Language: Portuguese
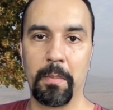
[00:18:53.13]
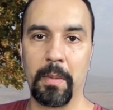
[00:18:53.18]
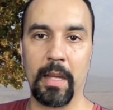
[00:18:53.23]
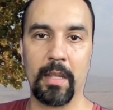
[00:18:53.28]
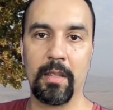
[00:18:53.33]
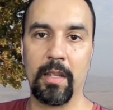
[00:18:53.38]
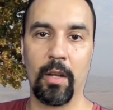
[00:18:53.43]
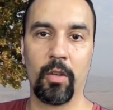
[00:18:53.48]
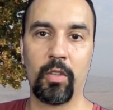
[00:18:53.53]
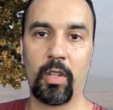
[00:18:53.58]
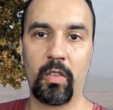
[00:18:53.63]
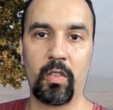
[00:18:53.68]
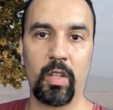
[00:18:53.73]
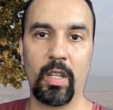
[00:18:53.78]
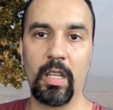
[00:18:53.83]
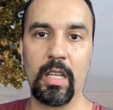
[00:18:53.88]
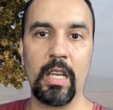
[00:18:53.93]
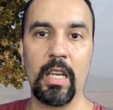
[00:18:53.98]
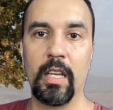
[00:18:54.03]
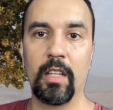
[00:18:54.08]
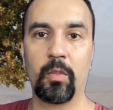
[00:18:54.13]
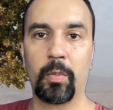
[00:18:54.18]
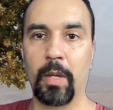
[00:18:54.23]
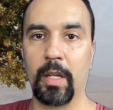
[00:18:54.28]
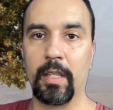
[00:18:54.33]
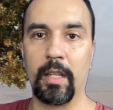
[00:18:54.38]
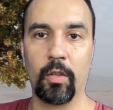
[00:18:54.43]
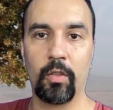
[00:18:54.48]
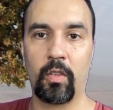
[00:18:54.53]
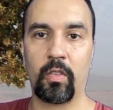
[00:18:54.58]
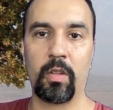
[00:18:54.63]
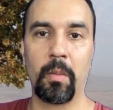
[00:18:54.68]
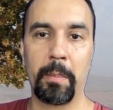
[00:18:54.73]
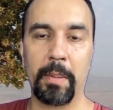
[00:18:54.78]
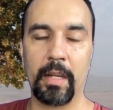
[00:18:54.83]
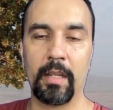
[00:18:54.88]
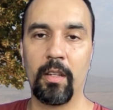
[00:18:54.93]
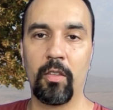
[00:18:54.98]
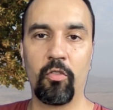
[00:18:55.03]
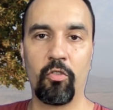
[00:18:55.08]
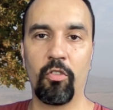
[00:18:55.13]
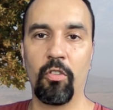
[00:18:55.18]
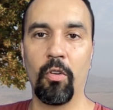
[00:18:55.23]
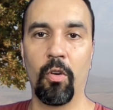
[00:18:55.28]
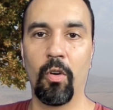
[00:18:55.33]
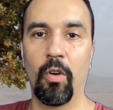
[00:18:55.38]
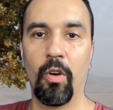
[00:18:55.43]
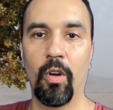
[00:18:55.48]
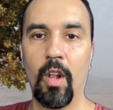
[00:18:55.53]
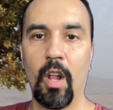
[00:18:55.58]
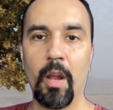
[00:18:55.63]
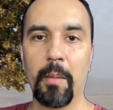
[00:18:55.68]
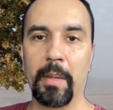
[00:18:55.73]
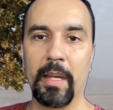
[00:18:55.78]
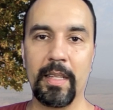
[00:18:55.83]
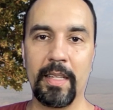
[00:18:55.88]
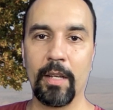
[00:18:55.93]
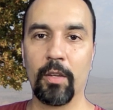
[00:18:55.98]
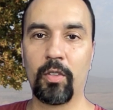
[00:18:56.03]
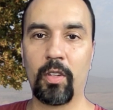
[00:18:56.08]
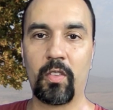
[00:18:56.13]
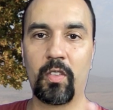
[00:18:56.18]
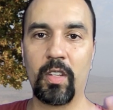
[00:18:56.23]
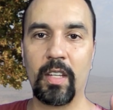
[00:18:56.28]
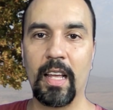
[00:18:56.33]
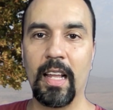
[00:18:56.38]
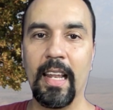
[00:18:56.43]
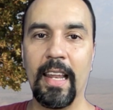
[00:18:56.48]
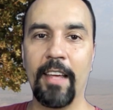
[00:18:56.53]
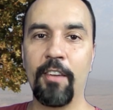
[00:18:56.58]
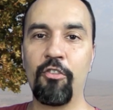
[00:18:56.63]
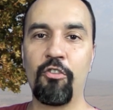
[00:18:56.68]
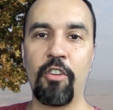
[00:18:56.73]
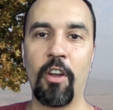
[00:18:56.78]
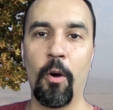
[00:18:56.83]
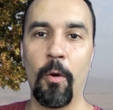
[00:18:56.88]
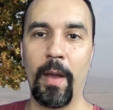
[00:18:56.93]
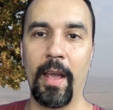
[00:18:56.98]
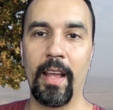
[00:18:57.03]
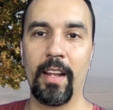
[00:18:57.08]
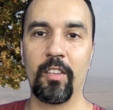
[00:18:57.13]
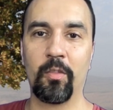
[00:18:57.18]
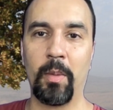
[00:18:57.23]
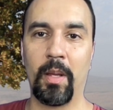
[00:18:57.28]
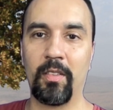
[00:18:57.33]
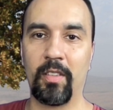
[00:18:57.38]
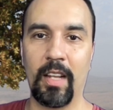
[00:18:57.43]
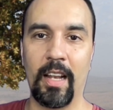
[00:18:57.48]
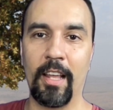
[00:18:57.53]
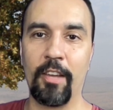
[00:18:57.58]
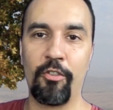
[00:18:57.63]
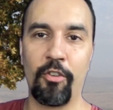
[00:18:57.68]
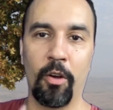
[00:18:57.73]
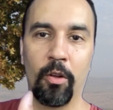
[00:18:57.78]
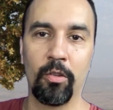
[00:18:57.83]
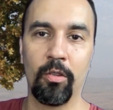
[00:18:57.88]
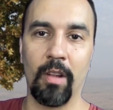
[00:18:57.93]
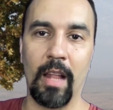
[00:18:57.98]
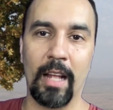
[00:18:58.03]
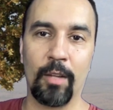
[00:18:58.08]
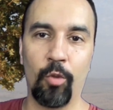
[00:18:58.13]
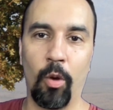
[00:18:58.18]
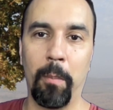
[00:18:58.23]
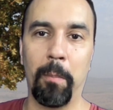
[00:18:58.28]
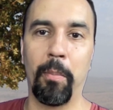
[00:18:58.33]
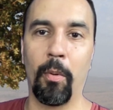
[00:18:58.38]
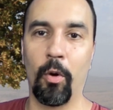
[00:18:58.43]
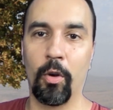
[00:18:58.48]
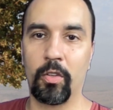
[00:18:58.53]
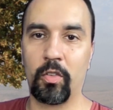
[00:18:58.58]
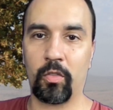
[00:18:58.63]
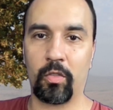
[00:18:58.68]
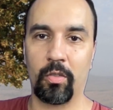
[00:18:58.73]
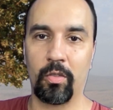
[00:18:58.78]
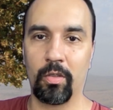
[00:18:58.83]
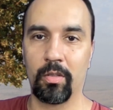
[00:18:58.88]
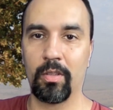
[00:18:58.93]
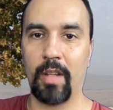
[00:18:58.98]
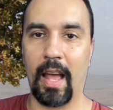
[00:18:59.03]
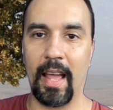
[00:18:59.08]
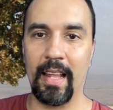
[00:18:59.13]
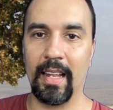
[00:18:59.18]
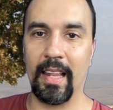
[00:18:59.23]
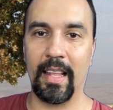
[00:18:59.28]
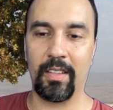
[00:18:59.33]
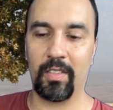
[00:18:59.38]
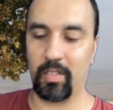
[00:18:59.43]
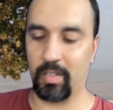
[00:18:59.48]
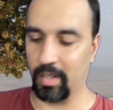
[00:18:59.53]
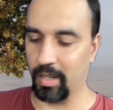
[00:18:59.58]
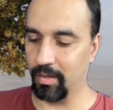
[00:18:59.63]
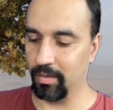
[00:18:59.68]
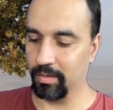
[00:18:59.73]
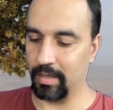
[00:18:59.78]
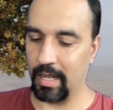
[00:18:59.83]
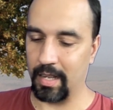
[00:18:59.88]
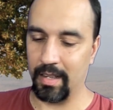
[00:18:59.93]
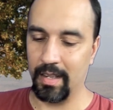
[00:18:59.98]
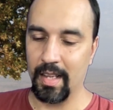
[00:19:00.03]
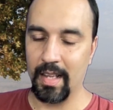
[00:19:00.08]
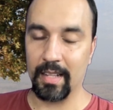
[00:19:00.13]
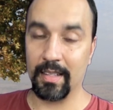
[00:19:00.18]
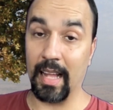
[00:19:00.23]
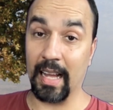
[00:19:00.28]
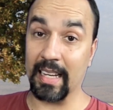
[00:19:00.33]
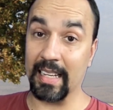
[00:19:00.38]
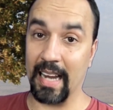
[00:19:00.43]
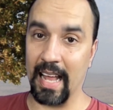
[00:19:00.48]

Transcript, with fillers: porque Deus assim quis, porque Deus assim predestinou, porque Deus assim elegeu eles, mas elegeu do lado oposto do, da a eleição da, da